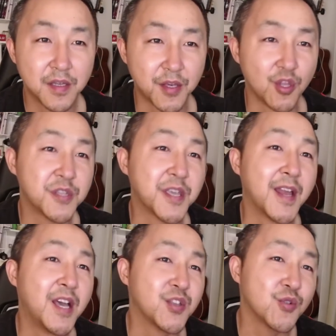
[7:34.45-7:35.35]
早稻田
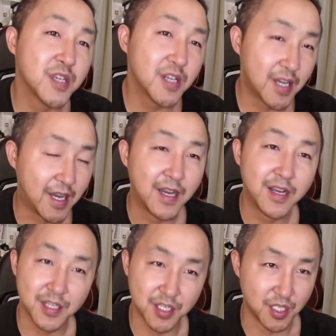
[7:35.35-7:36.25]
啦、牛津啦，
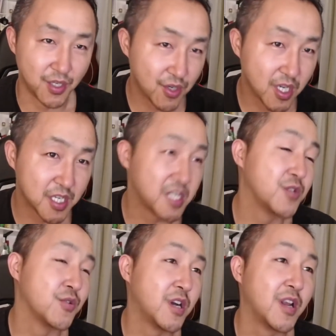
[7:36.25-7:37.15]
只能去上这些
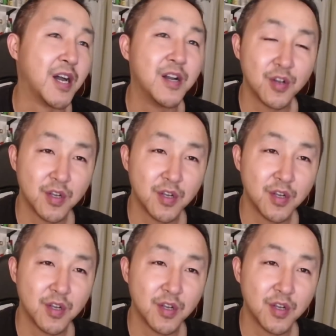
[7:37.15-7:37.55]
学校了，